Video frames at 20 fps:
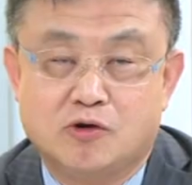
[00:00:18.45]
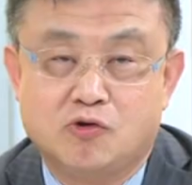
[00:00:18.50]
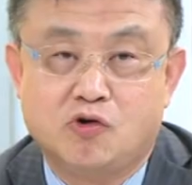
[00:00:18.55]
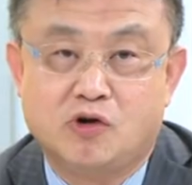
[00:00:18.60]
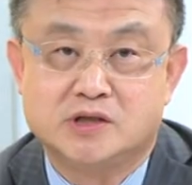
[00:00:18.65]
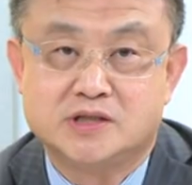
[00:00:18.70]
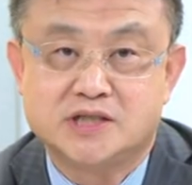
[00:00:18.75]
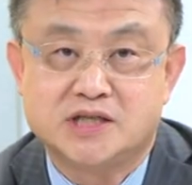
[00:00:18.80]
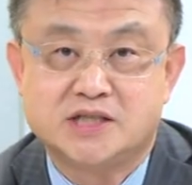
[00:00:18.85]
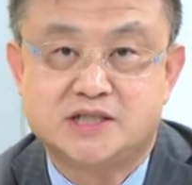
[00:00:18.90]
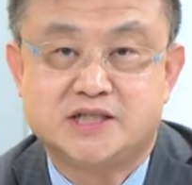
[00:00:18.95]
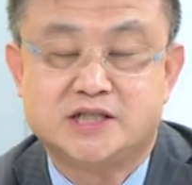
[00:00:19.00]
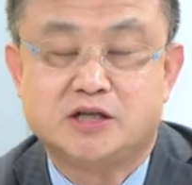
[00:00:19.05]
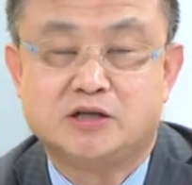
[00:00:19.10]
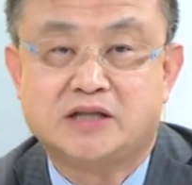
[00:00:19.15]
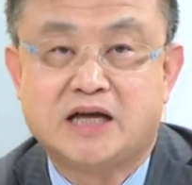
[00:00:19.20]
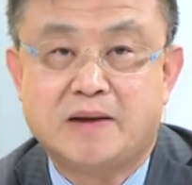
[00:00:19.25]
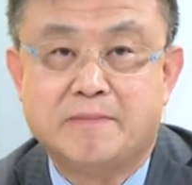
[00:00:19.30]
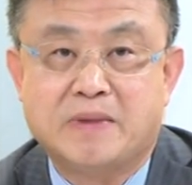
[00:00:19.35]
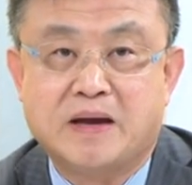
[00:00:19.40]
过，这个机
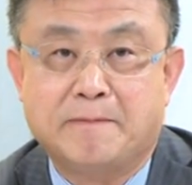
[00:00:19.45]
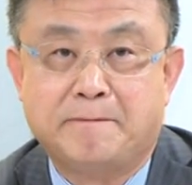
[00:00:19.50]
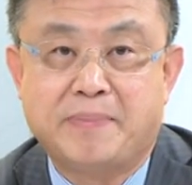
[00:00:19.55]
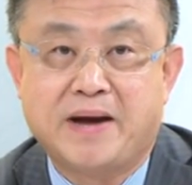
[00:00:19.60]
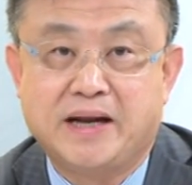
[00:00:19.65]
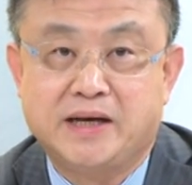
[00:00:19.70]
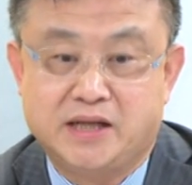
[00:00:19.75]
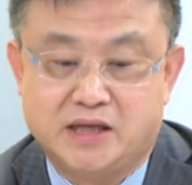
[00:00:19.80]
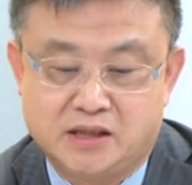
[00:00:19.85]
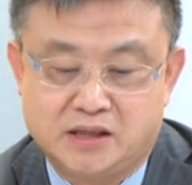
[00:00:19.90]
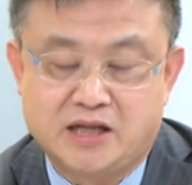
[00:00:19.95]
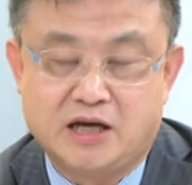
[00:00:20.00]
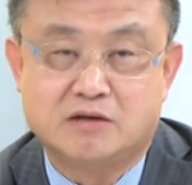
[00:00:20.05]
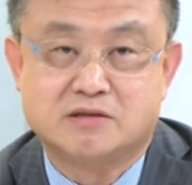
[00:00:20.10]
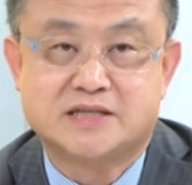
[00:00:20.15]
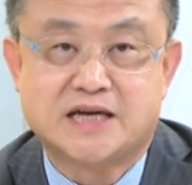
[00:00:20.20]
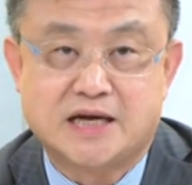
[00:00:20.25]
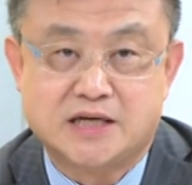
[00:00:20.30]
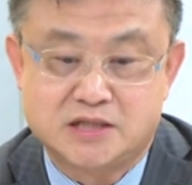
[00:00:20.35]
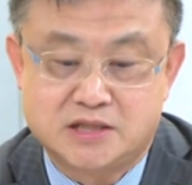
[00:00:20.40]
构在每半年调
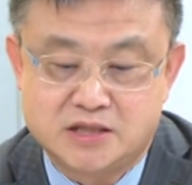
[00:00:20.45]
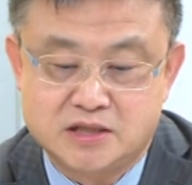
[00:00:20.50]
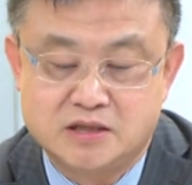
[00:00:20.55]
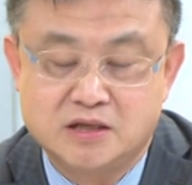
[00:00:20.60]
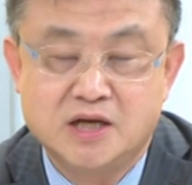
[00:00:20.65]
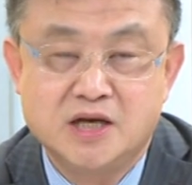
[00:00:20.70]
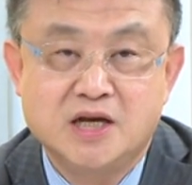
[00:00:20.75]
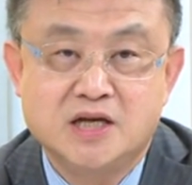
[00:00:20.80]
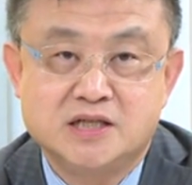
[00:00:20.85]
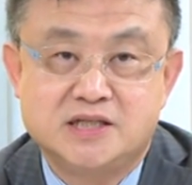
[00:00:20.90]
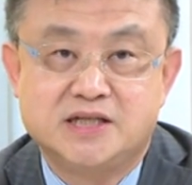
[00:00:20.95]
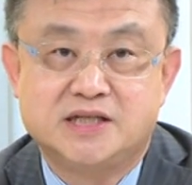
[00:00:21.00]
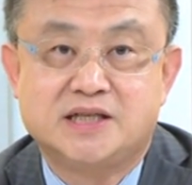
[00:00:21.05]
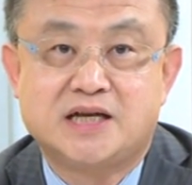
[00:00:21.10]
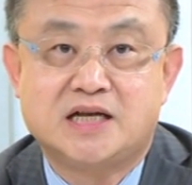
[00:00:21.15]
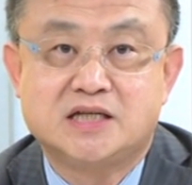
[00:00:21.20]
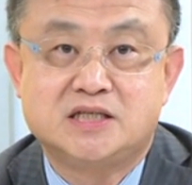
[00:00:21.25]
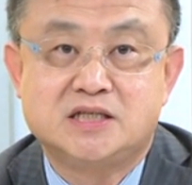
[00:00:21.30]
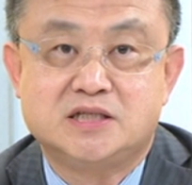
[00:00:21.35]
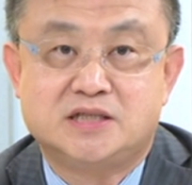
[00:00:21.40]
查一次，现
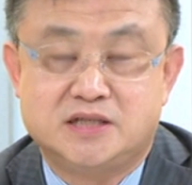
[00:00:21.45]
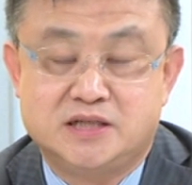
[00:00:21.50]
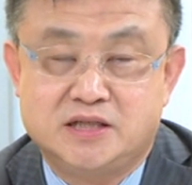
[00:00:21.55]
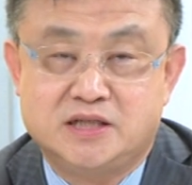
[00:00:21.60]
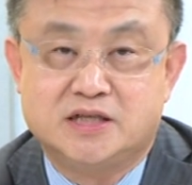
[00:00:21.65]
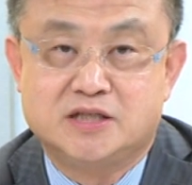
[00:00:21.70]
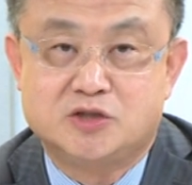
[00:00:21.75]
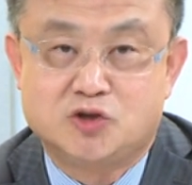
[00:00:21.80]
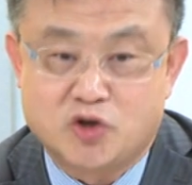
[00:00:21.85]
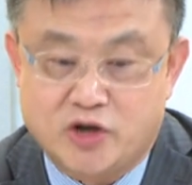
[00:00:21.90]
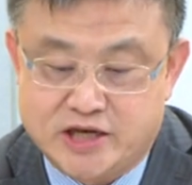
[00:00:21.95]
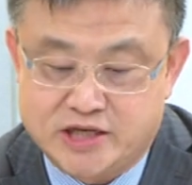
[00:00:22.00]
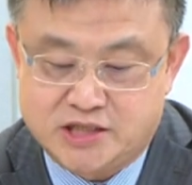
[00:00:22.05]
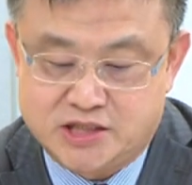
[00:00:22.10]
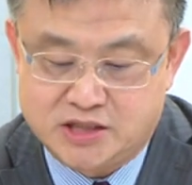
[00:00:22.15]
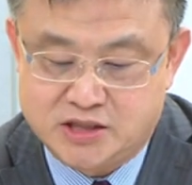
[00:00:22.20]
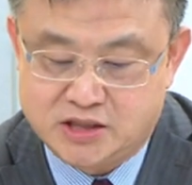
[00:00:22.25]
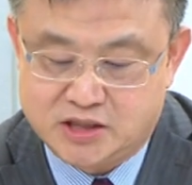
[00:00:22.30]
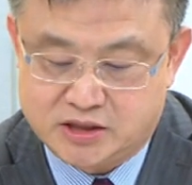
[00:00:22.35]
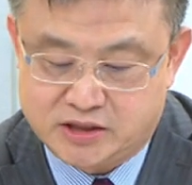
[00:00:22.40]
在是今年最
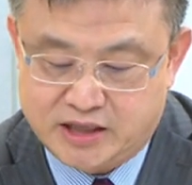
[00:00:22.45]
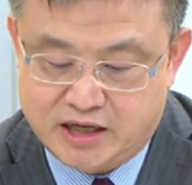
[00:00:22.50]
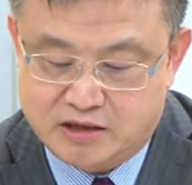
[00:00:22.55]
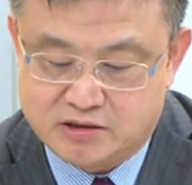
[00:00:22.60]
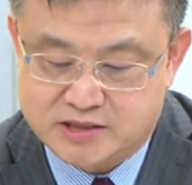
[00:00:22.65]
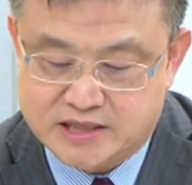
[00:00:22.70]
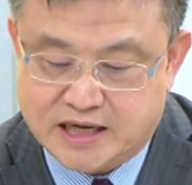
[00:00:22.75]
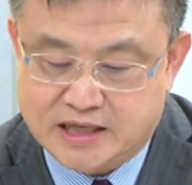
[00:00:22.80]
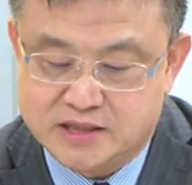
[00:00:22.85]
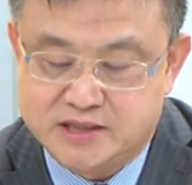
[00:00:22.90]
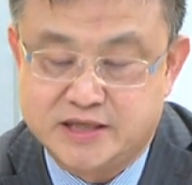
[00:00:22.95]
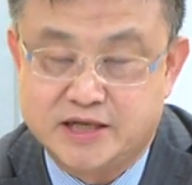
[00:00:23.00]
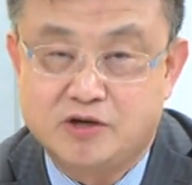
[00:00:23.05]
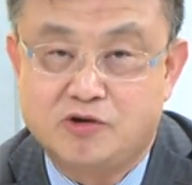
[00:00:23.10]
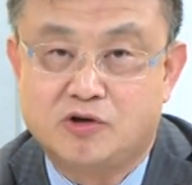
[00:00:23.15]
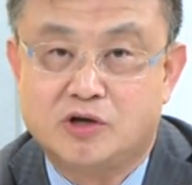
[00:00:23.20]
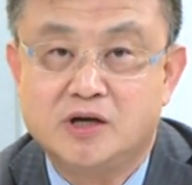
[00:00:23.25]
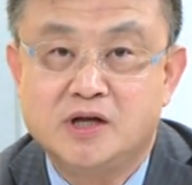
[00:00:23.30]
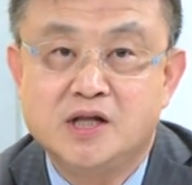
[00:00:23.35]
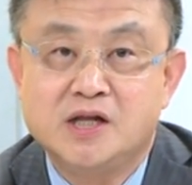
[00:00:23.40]
新的调查结
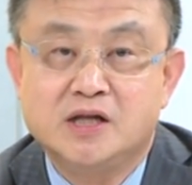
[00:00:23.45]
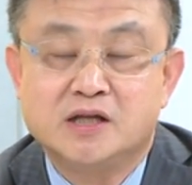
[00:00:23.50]
果。